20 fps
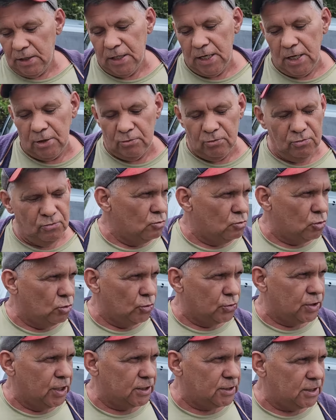Era um
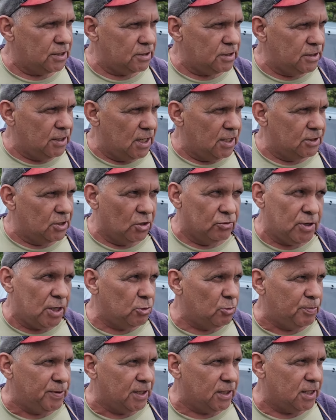cruzeta desses grandão, não é do
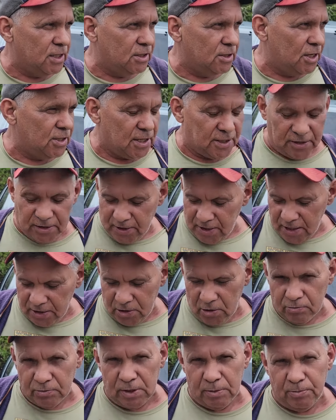pequeno, não. É daqueles
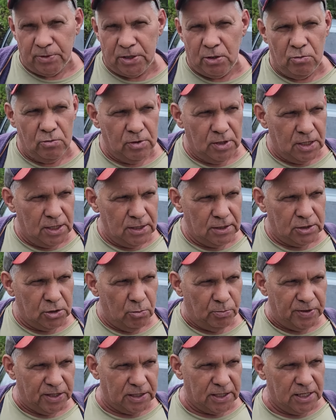grandão, tipo, que o é grande tem o
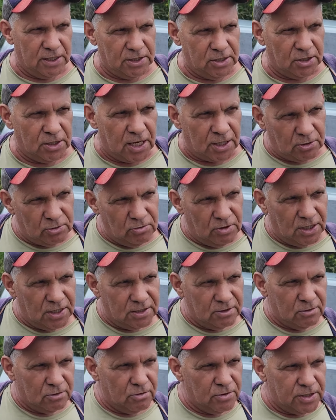pequeno e era do
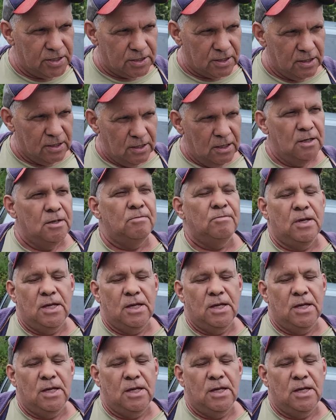grande. Cruzeta era?